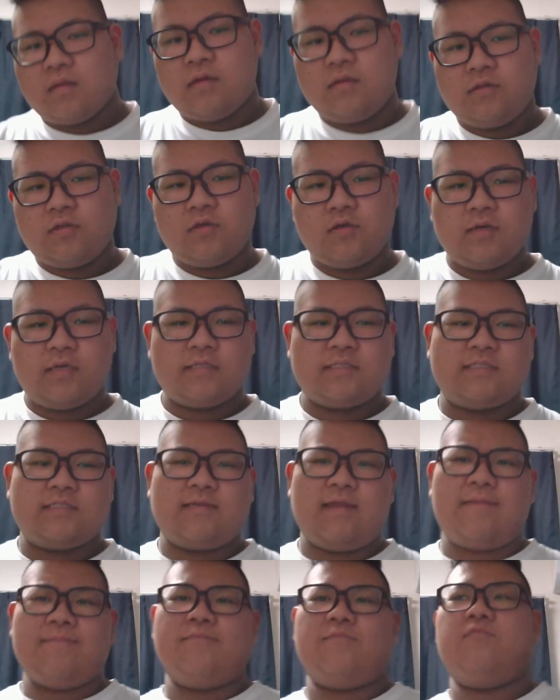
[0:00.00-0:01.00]
ていうか、
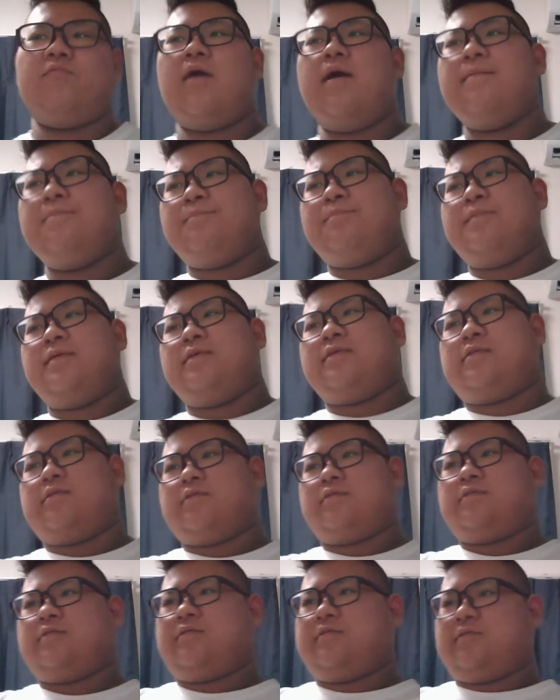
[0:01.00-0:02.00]
スタン、
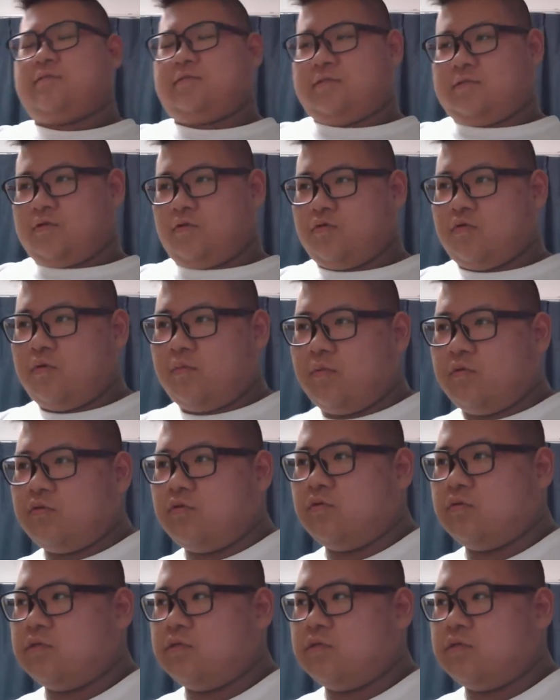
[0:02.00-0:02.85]
ワンピースそのものを